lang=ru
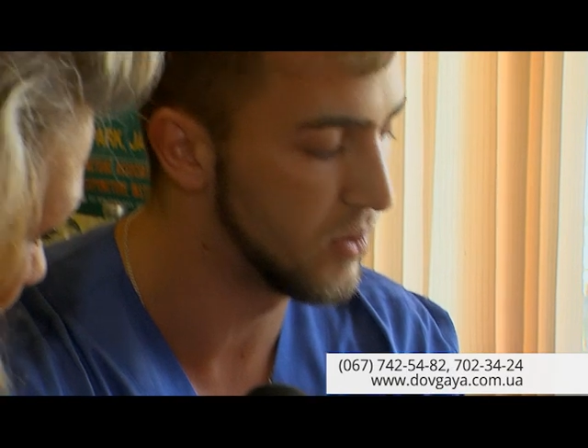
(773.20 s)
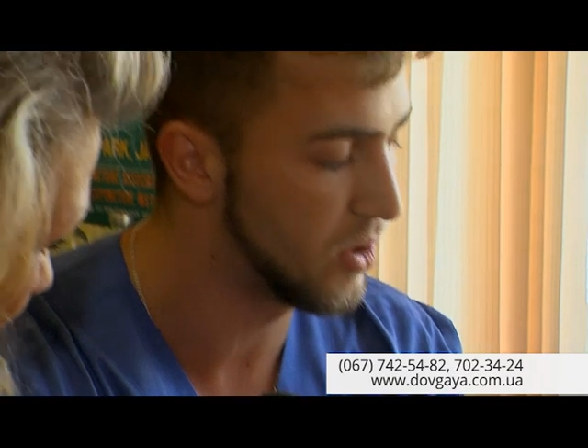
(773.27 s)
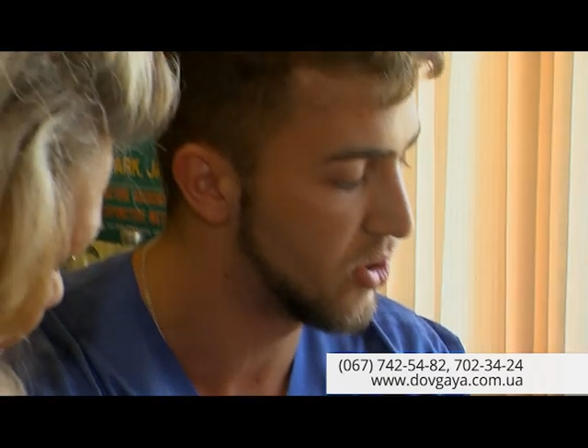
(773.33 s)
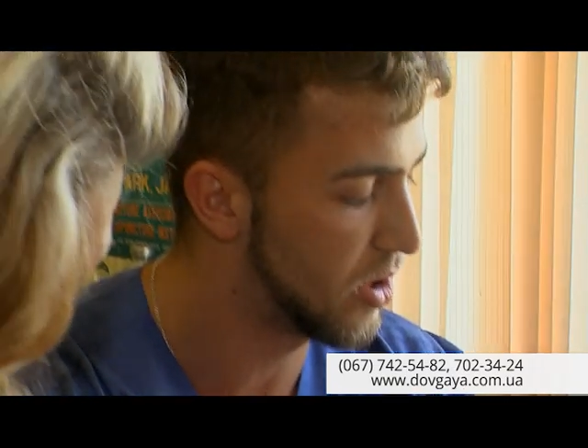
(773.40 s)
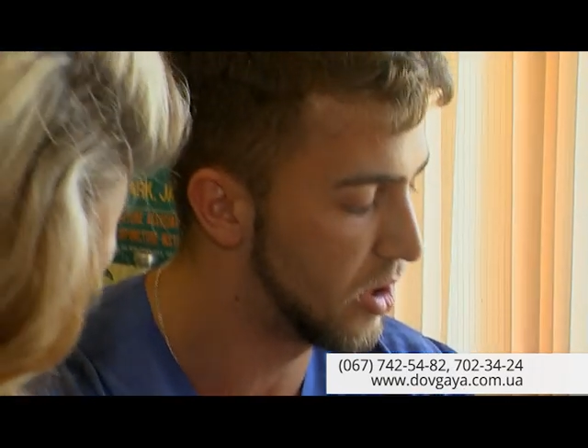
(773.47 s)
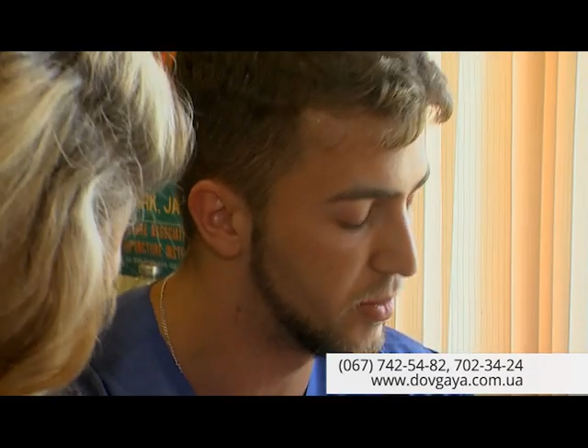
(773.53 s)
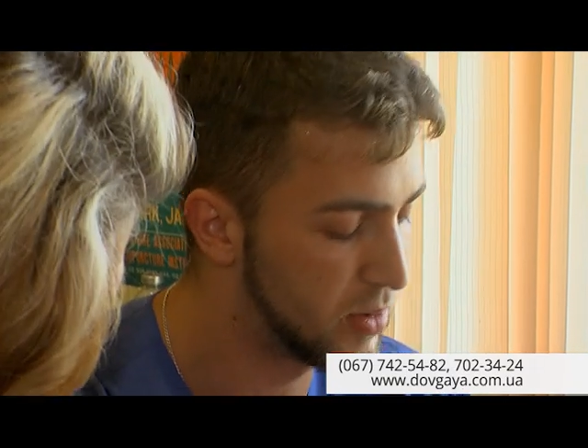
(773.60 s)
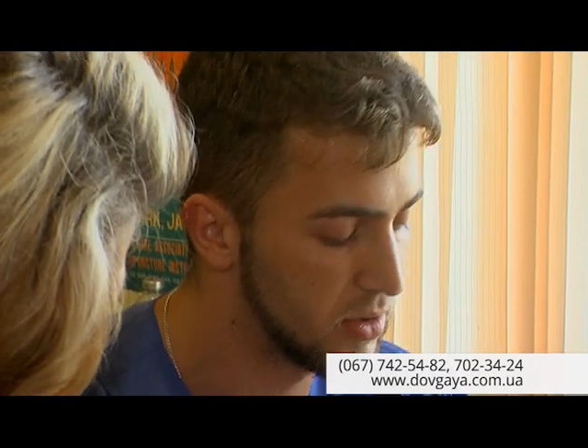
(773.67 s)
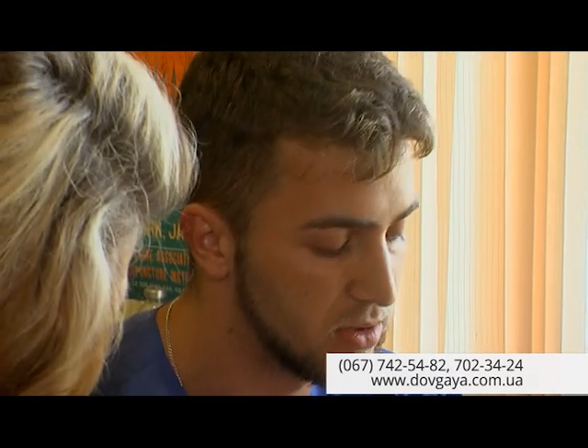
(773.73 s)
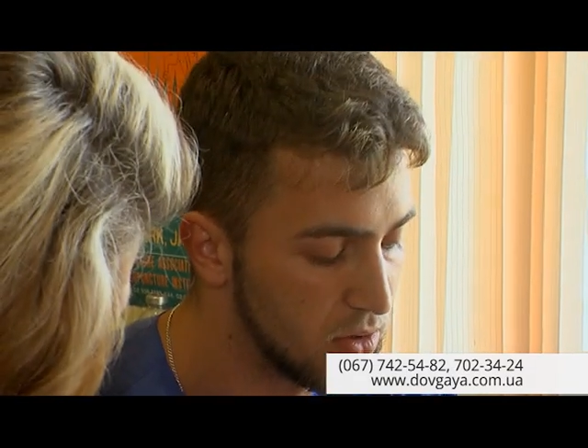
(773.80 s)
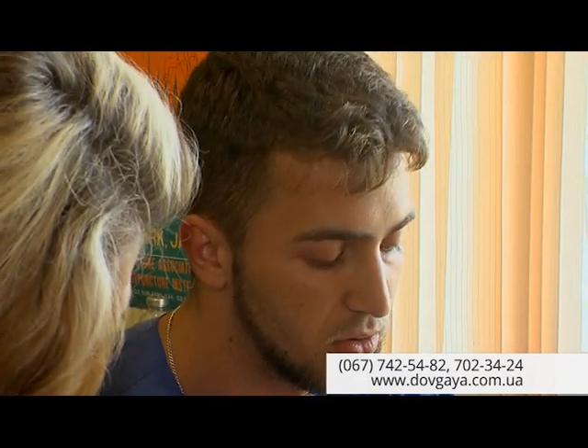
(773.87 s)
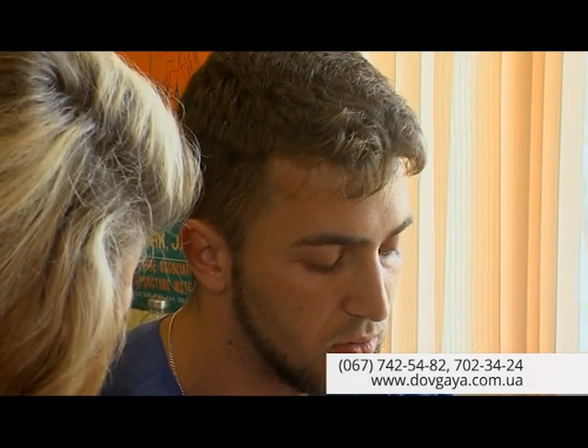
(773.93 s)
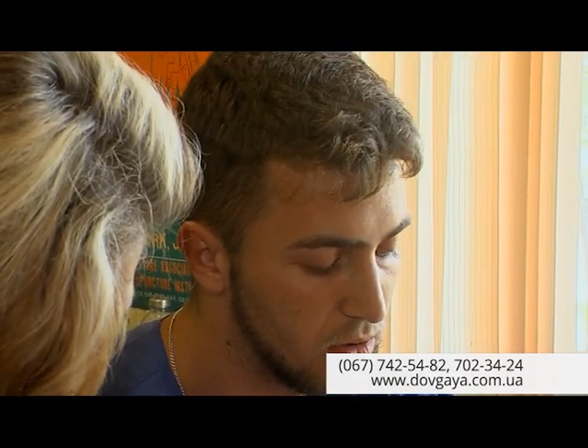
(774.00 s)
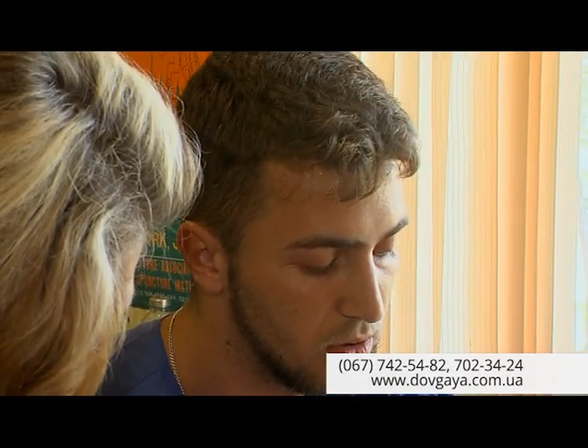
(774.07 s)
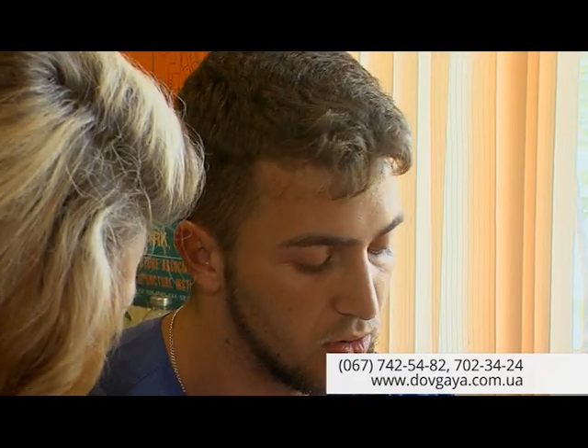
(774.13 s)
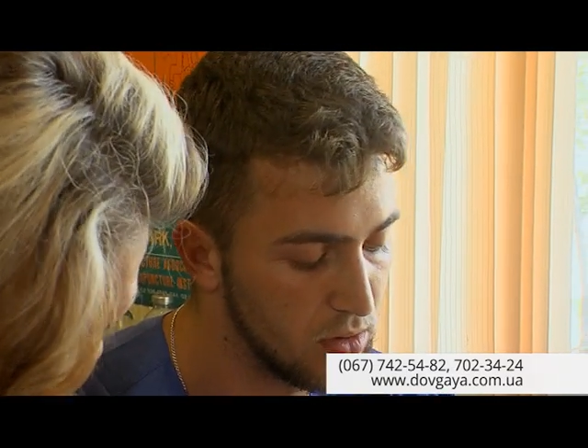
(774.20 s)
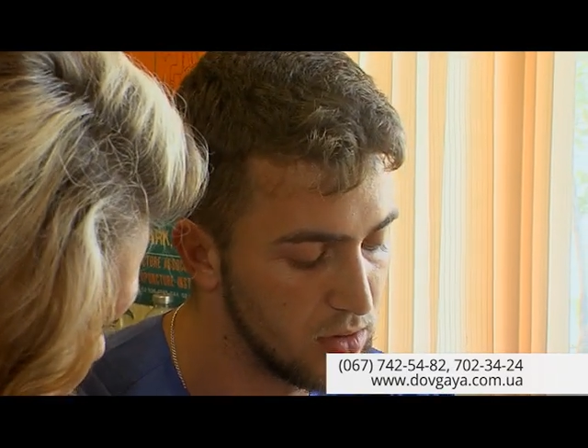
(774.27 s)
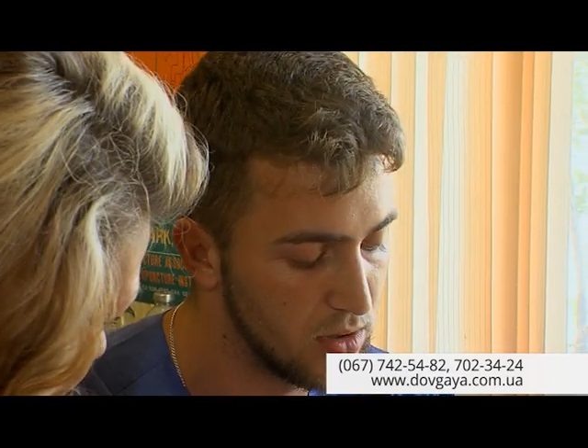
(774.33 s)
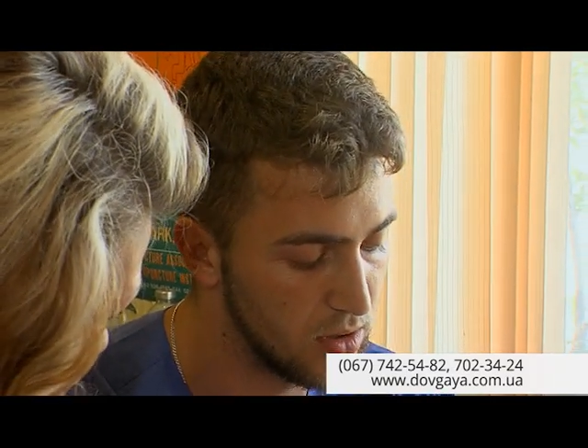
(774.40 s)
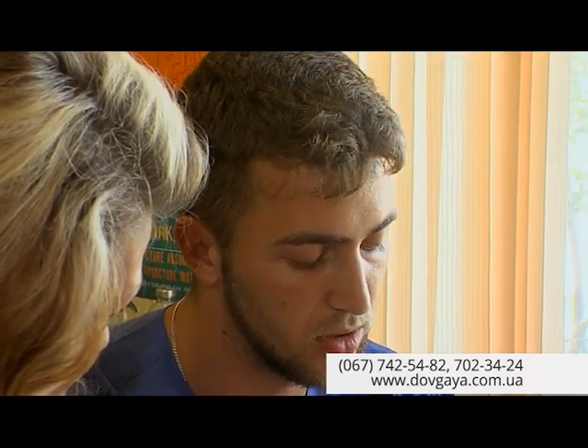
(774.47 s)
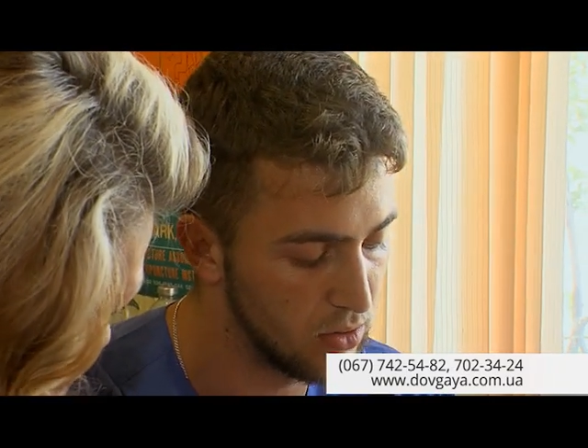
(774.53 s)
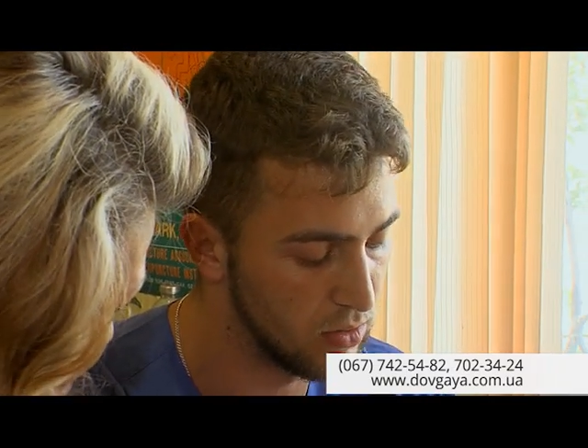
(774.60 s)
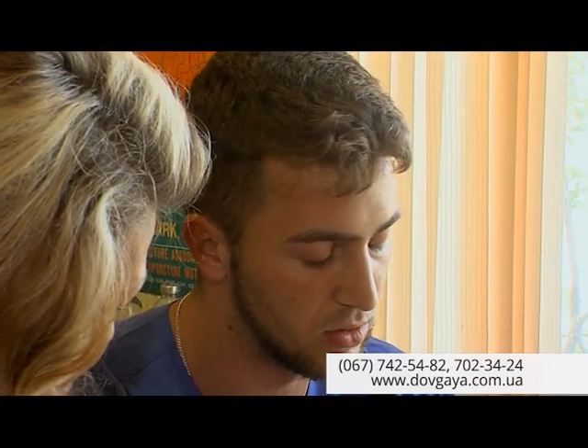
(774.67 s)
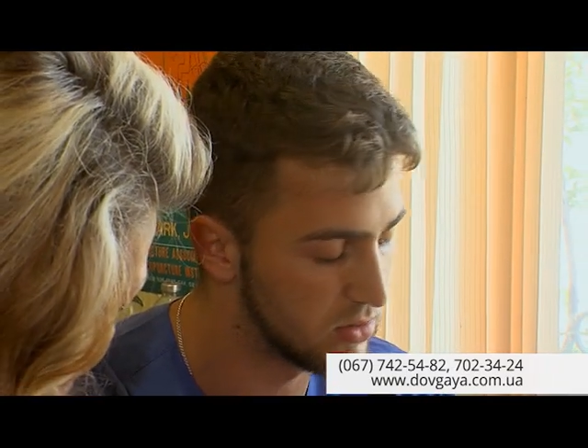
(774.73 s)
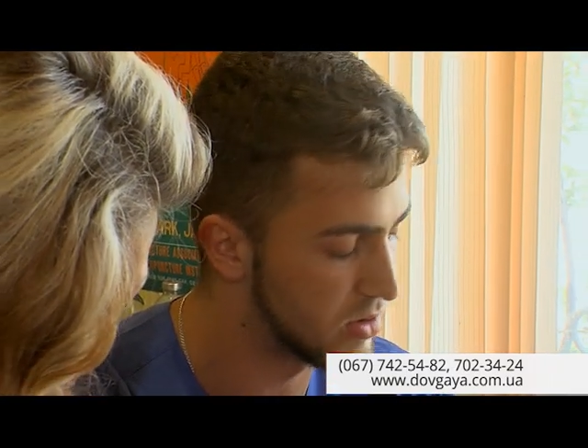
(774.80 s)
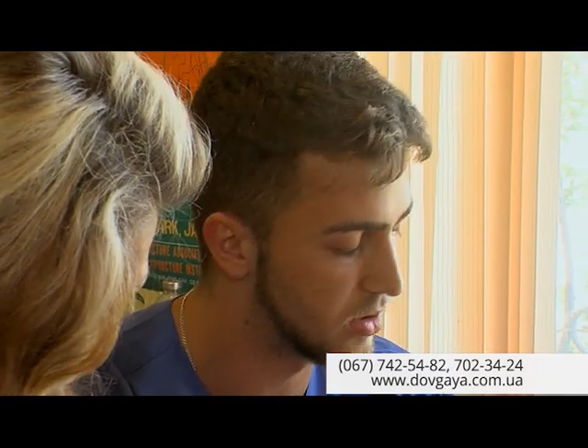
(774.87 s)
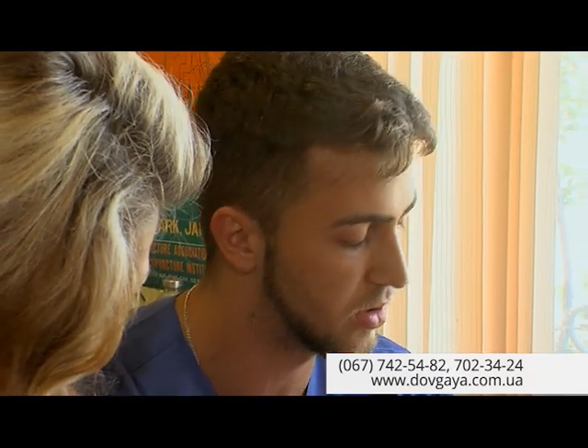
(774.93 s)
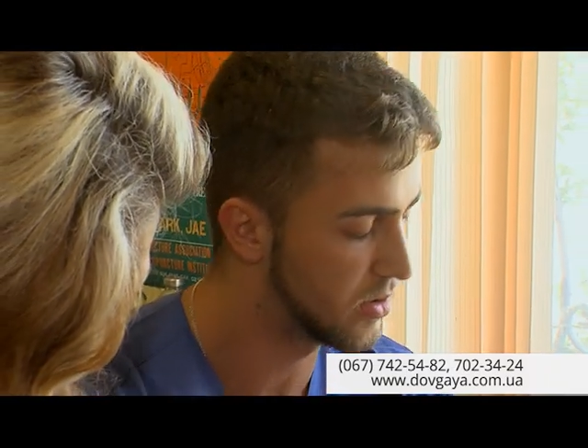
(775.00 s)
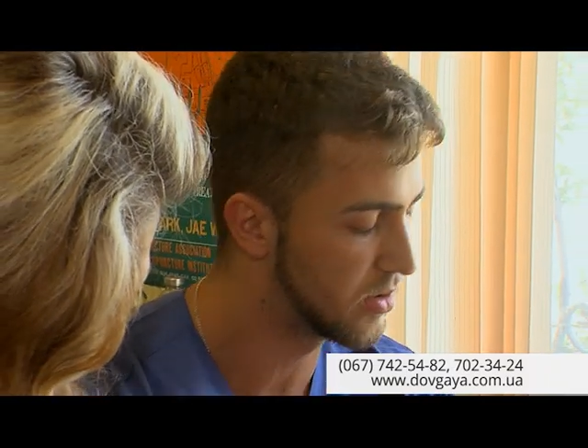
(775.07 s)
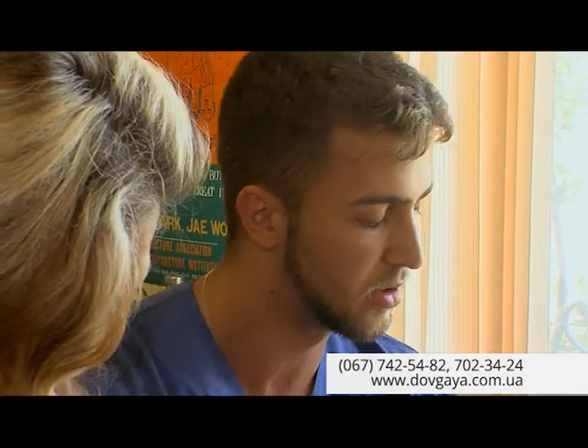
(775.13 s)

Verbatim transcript: в начале процедуры идет диагностика.